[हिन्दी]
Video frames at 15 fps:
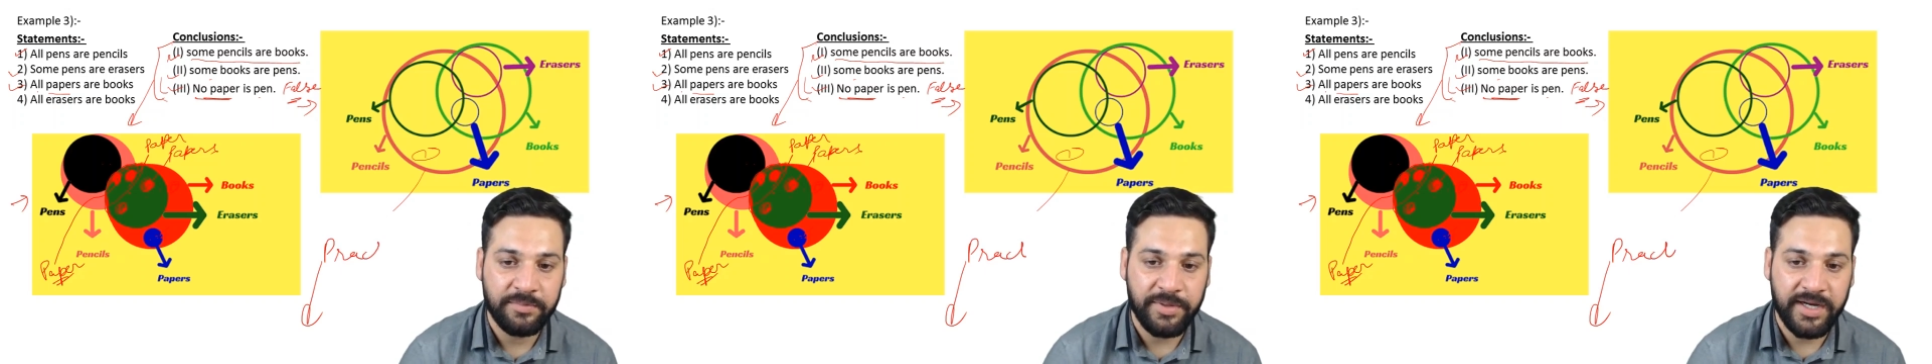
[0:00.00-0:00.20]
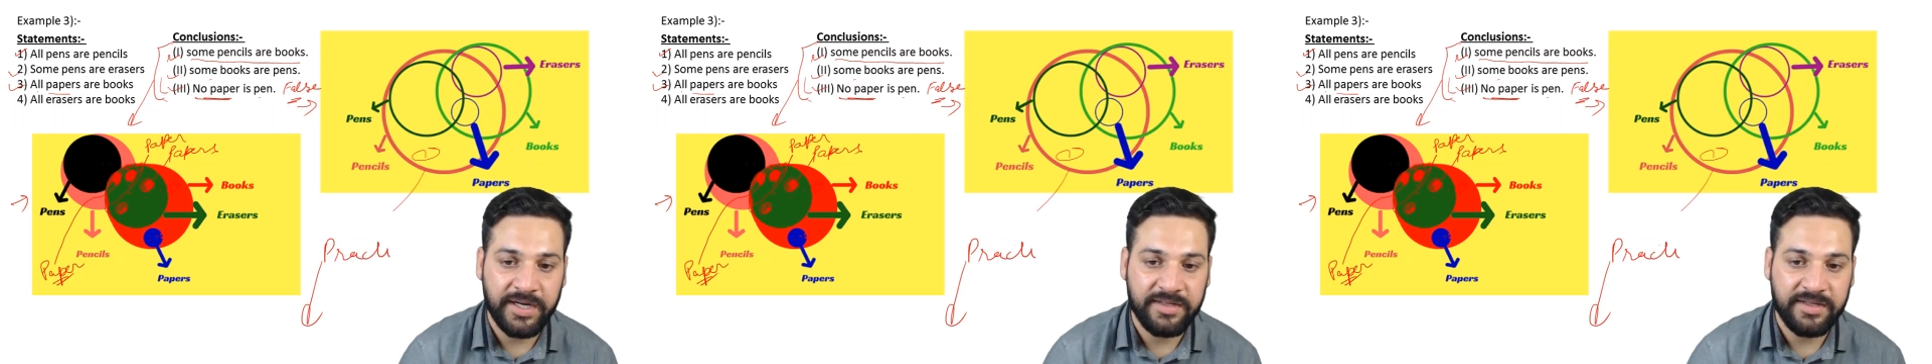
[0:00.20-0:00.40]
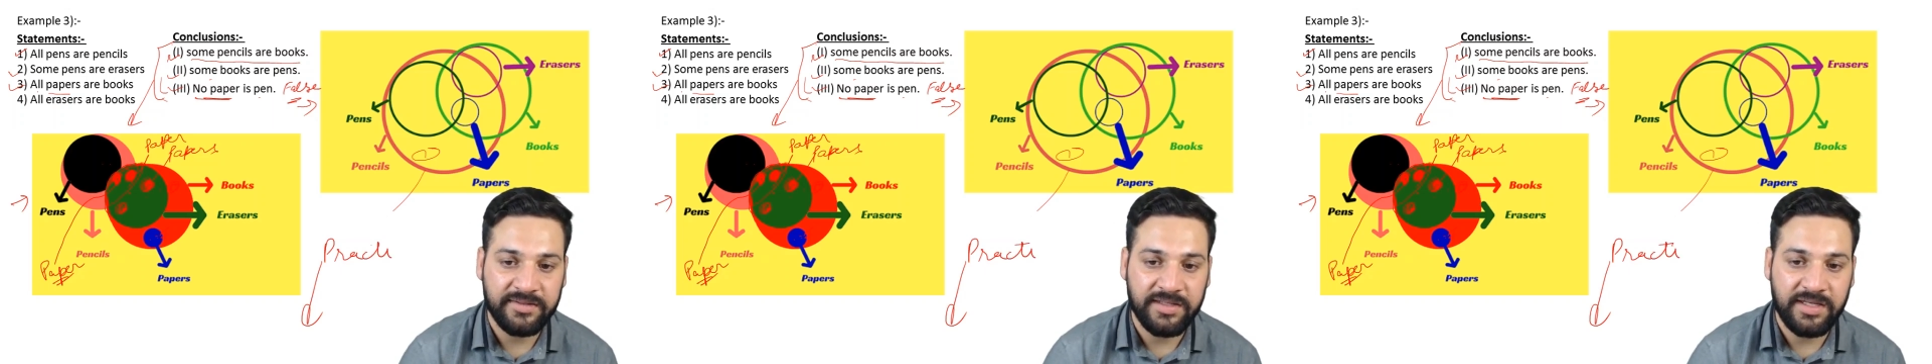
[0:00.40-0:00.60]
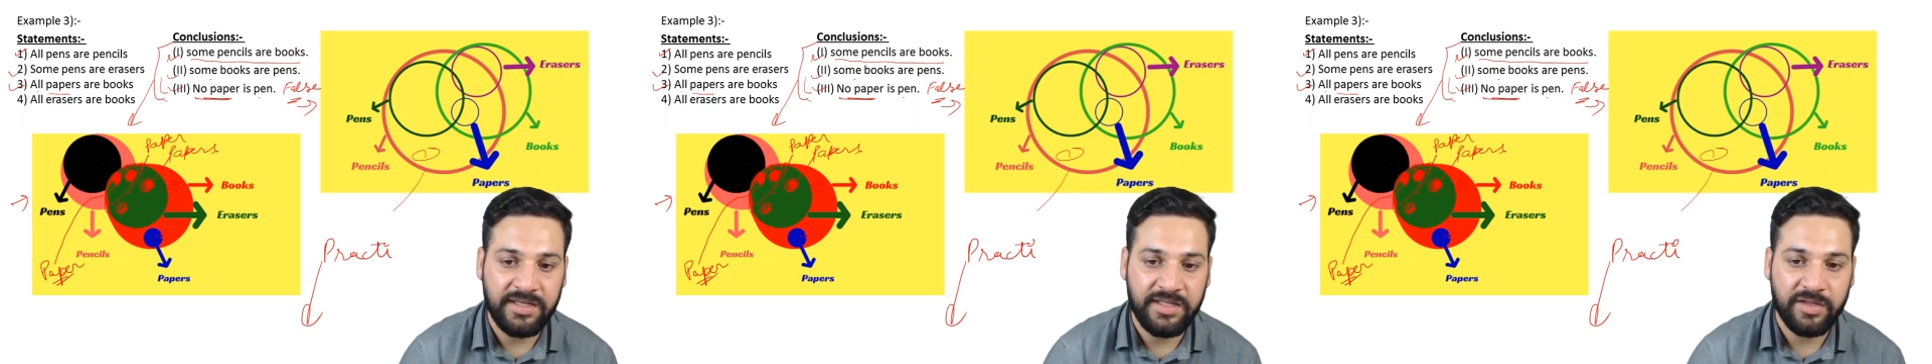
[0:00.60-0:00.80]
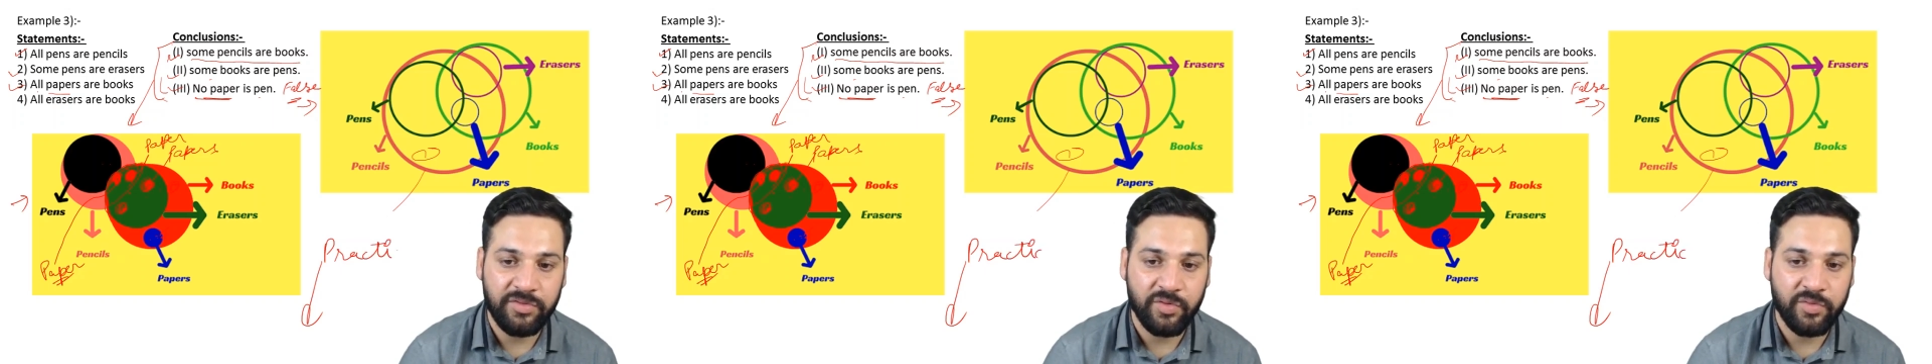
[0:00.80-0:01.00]
प्रैक्टिस के
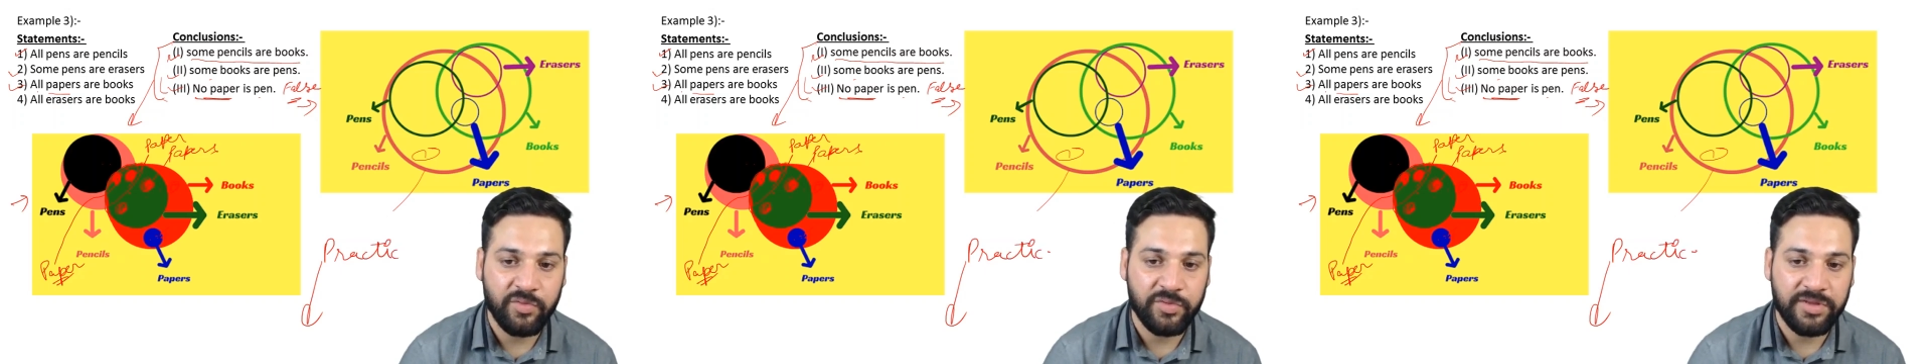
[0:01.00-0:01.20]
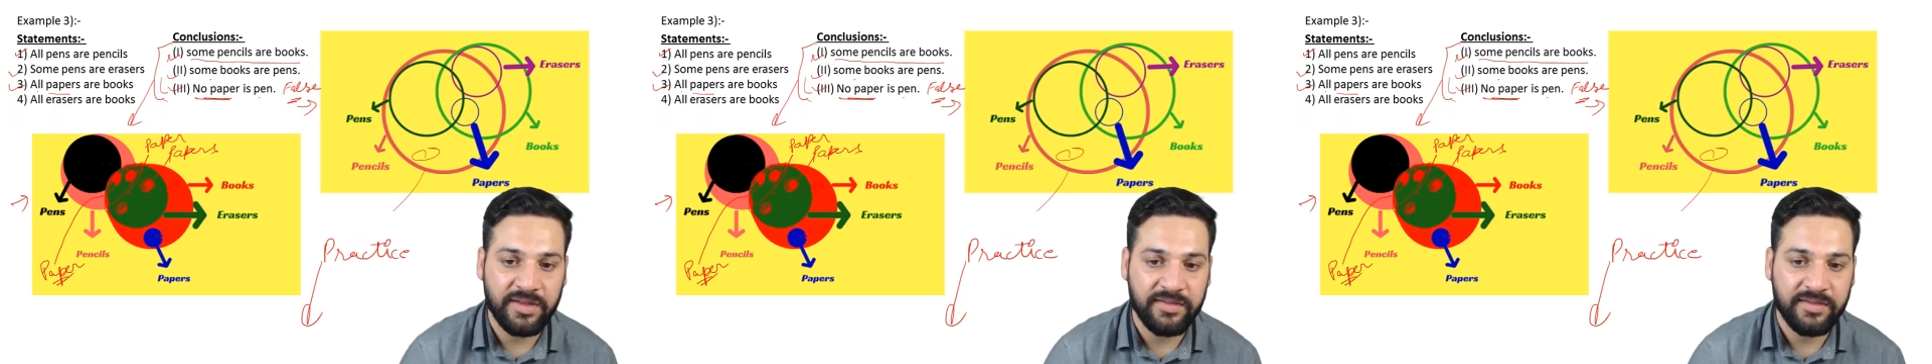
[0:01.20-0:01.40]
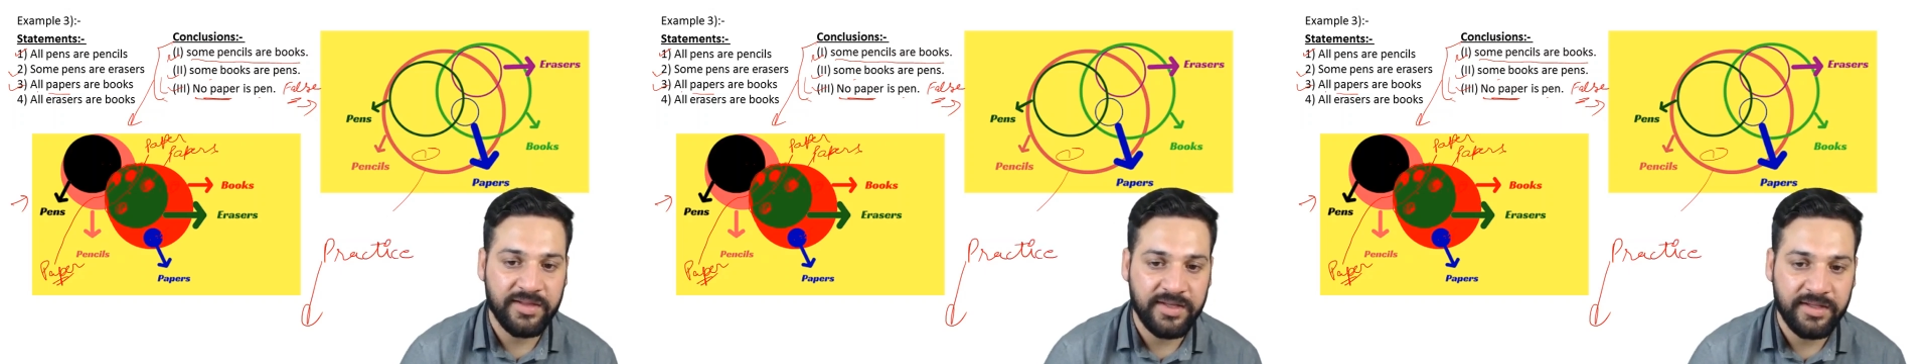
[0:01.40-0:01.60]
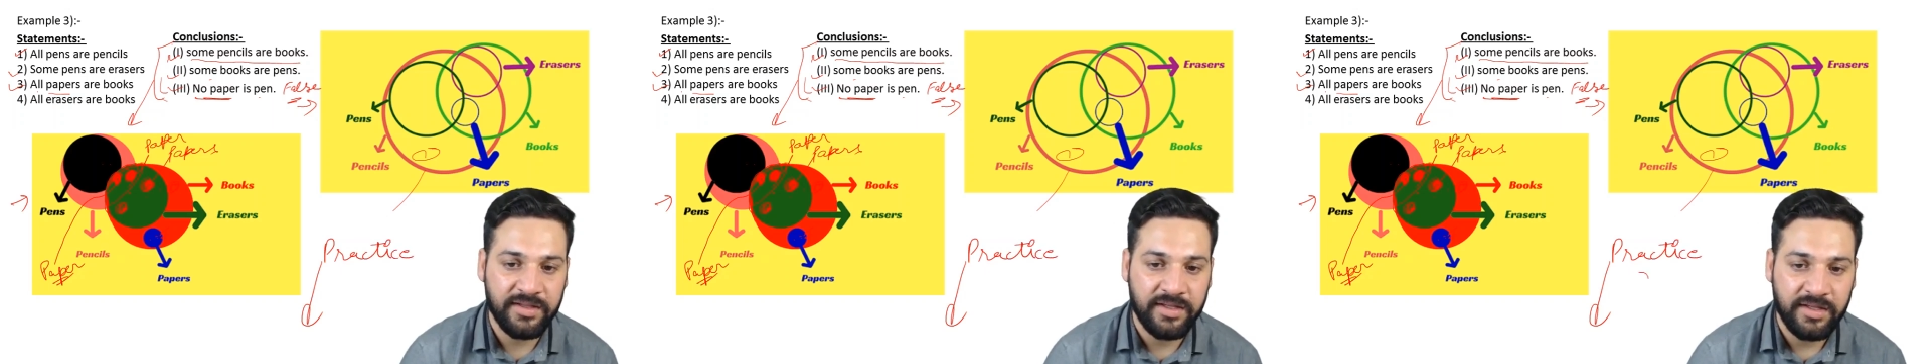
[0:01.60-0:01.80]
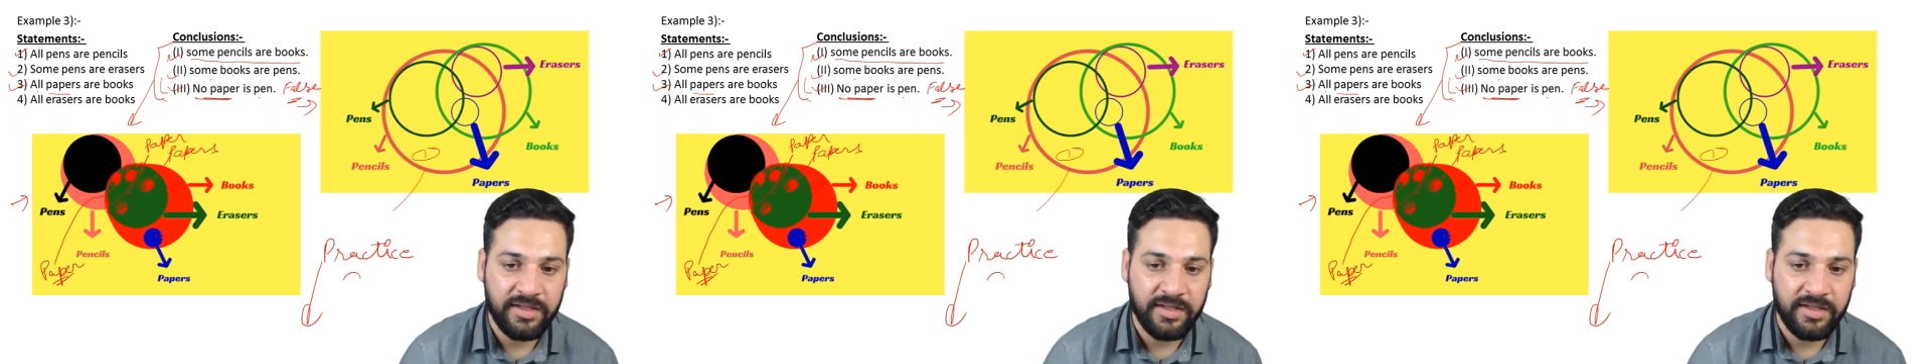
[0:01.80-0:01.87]
लिए जो क्वेश्चन हैं